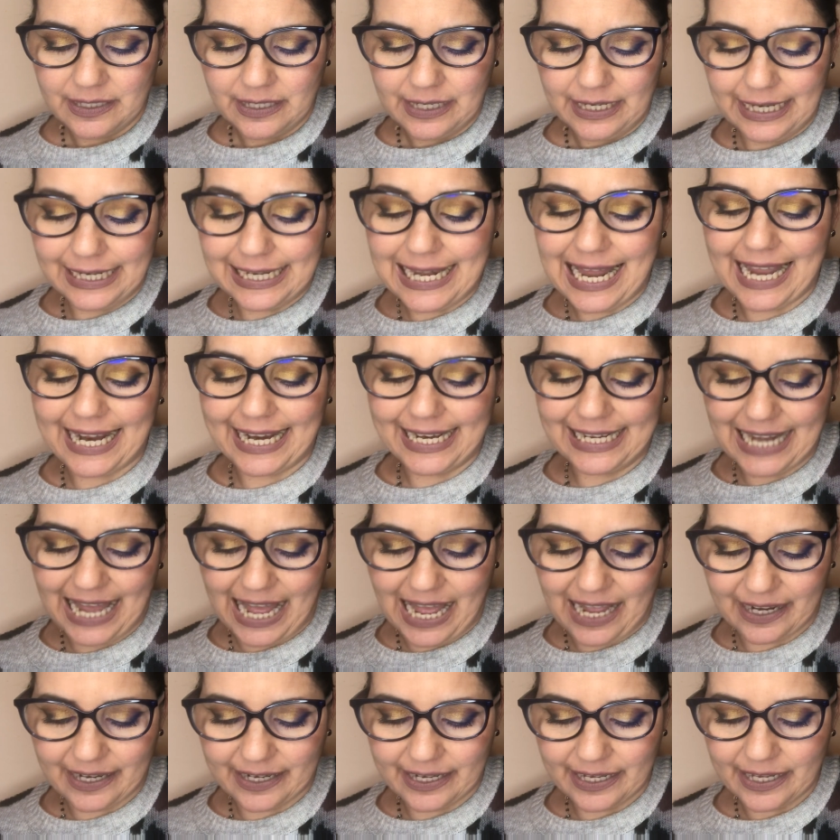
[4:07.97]
ilang
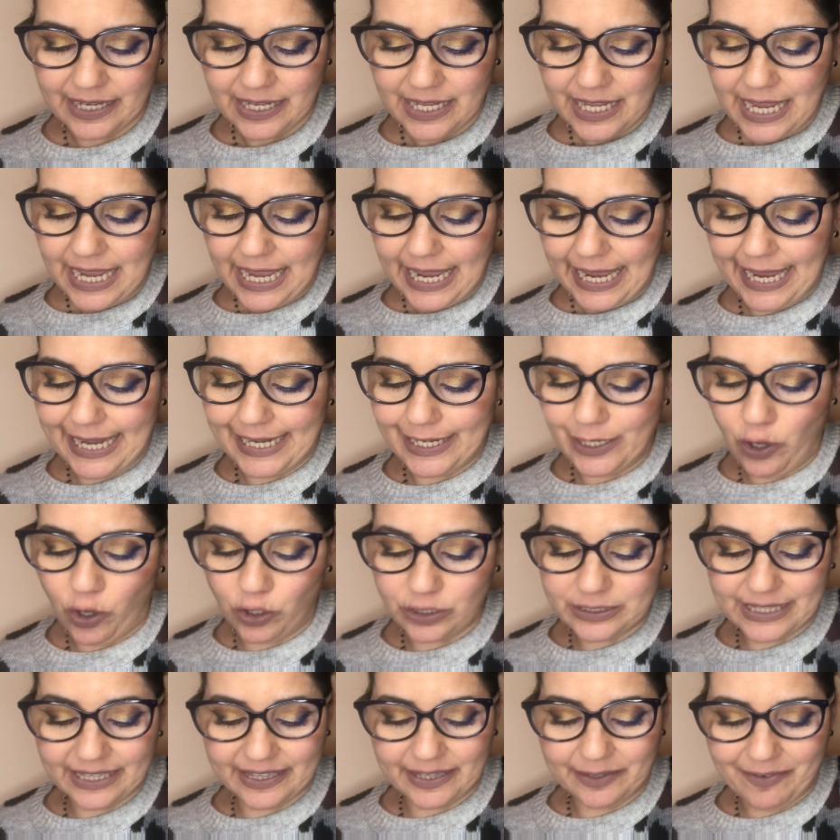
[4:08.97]
ilang, e
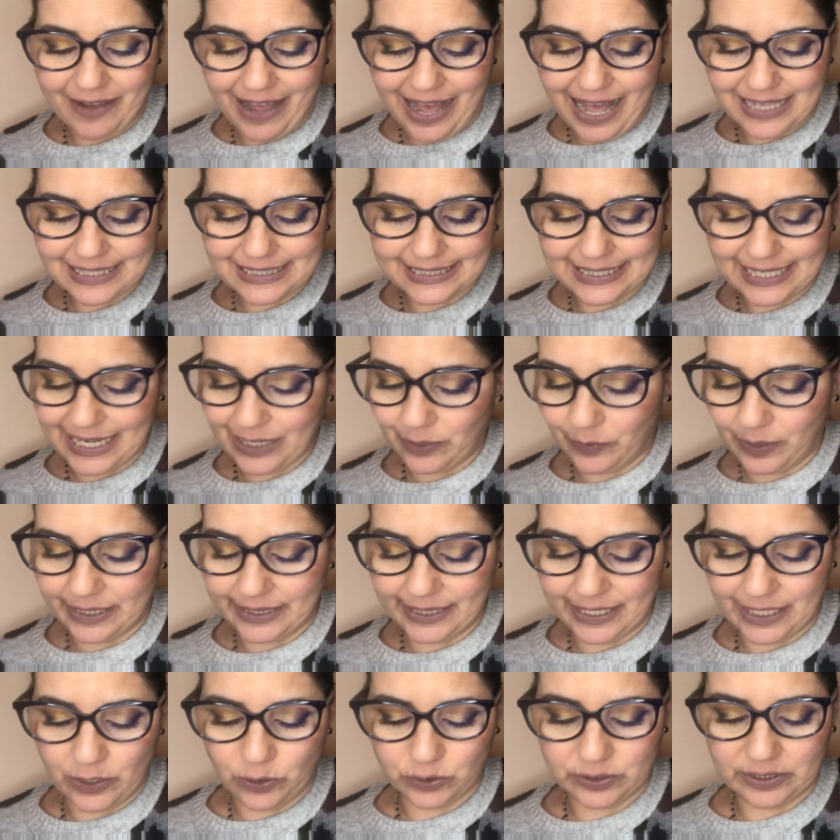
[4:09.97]
note di base
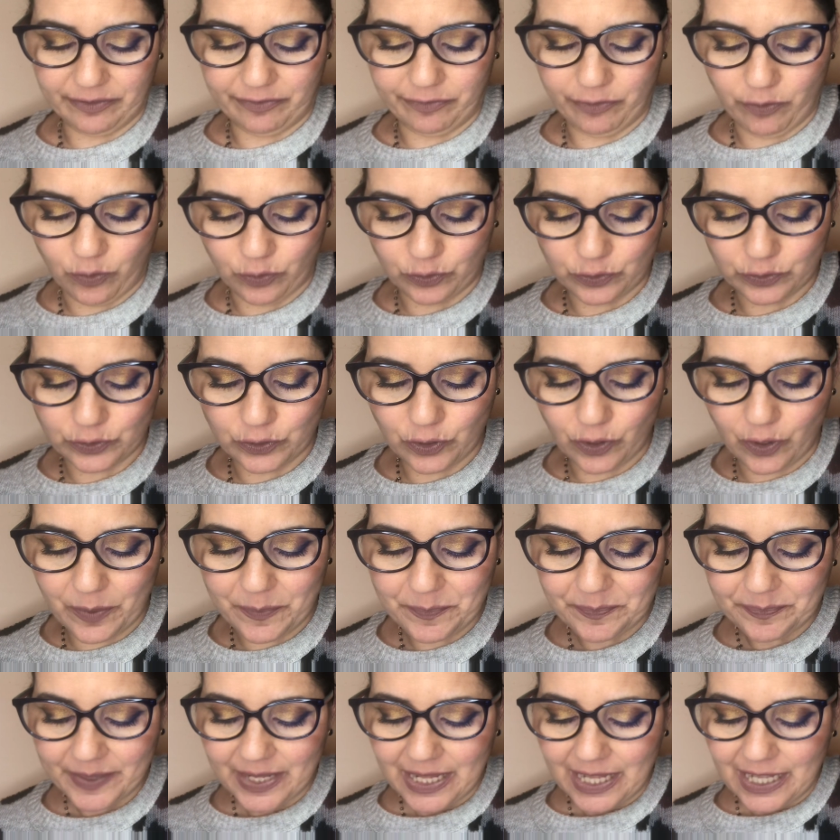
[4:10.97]
quindi le note
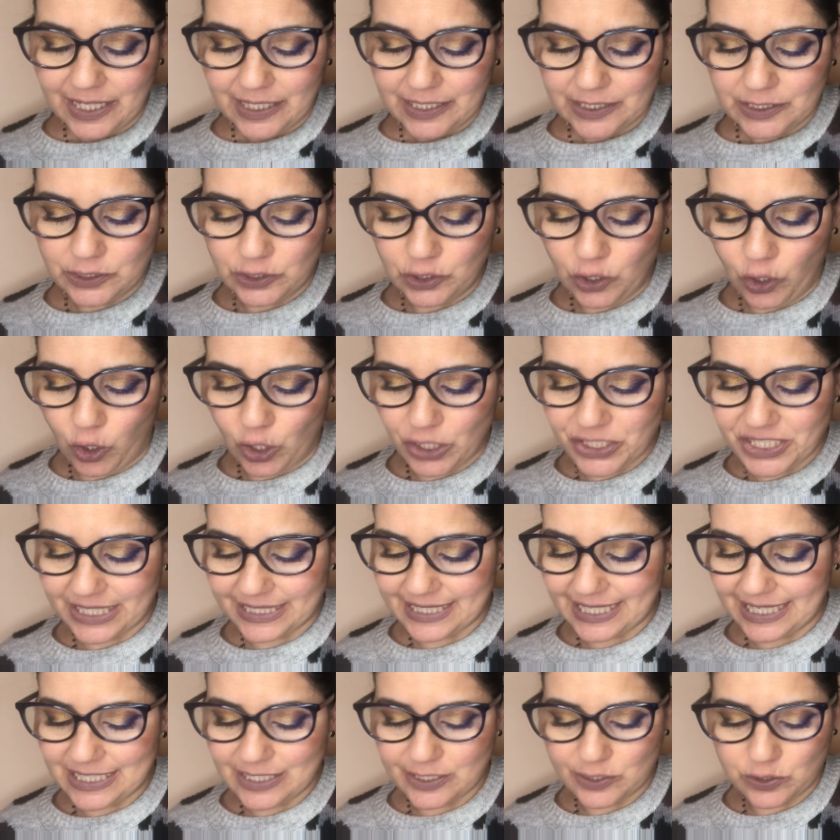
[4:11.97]
fondo, dolce
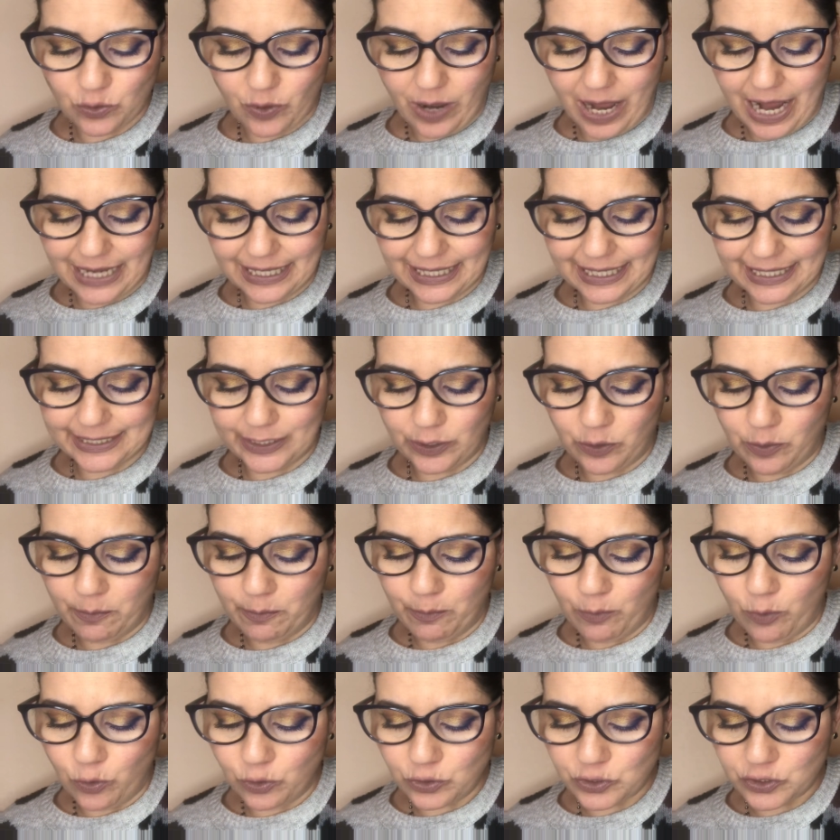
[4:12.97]
sensuale di un
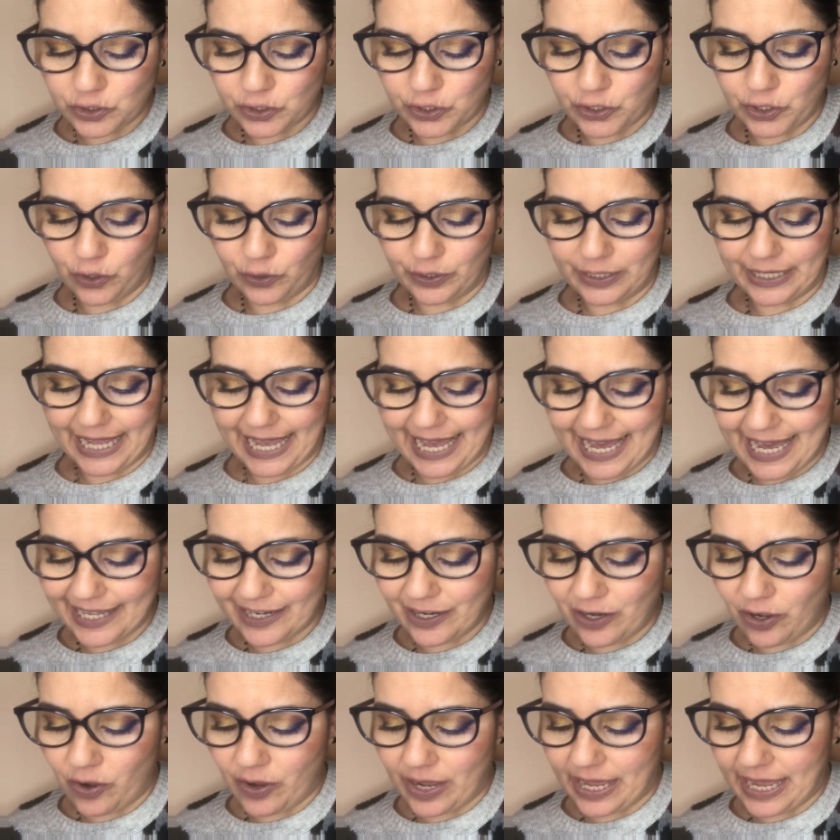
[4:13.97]
muschio
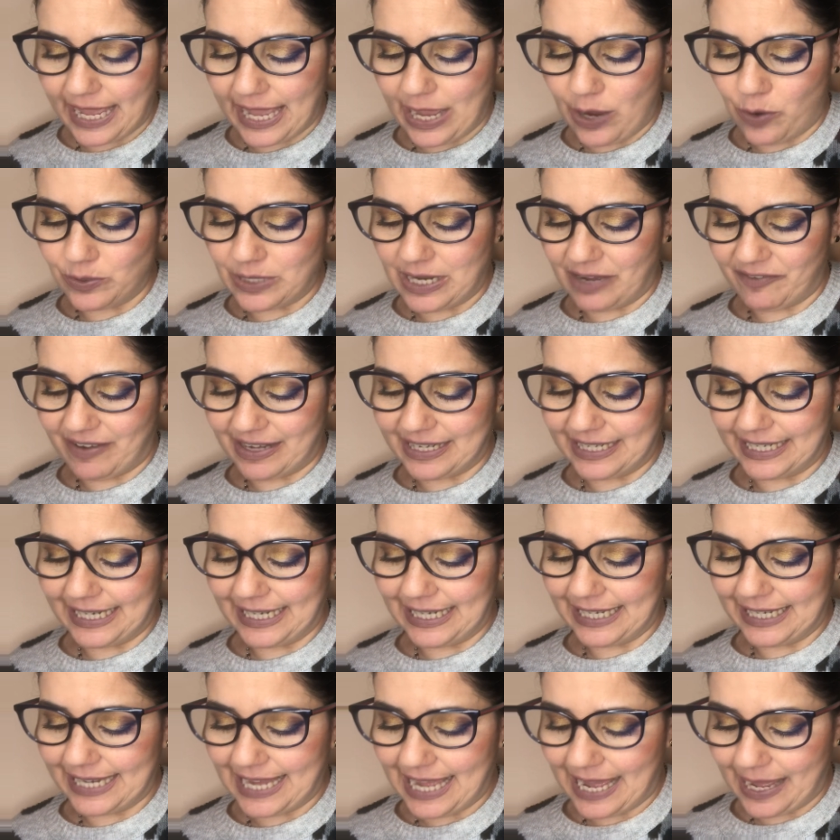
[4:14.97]
nero e una
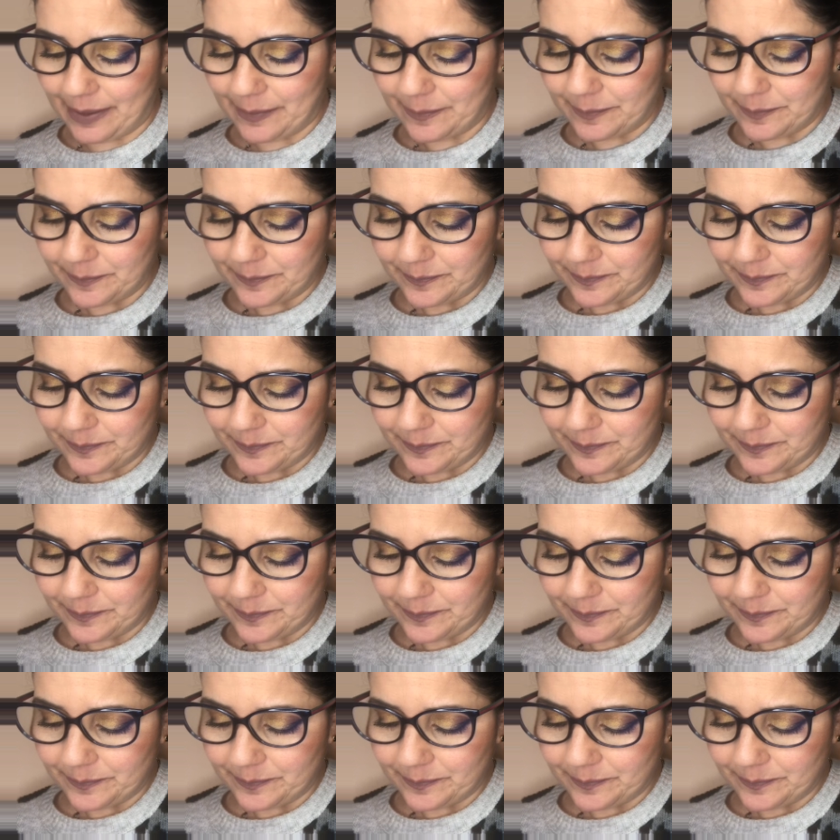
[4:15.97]
vaniglia,